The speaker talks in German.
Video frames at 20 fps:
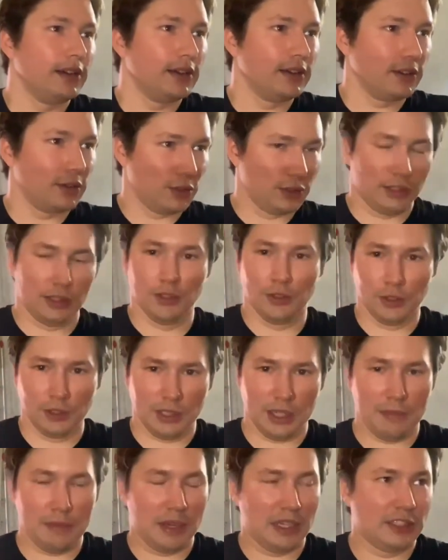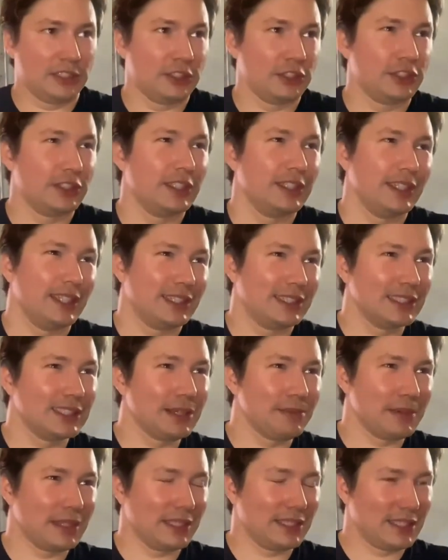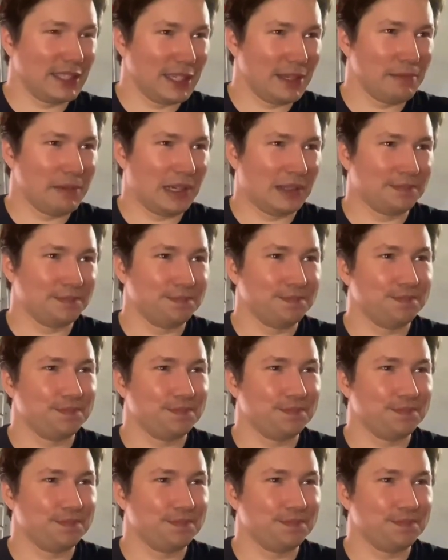Gut, undramatisch. Jetzt ist aber das Thema,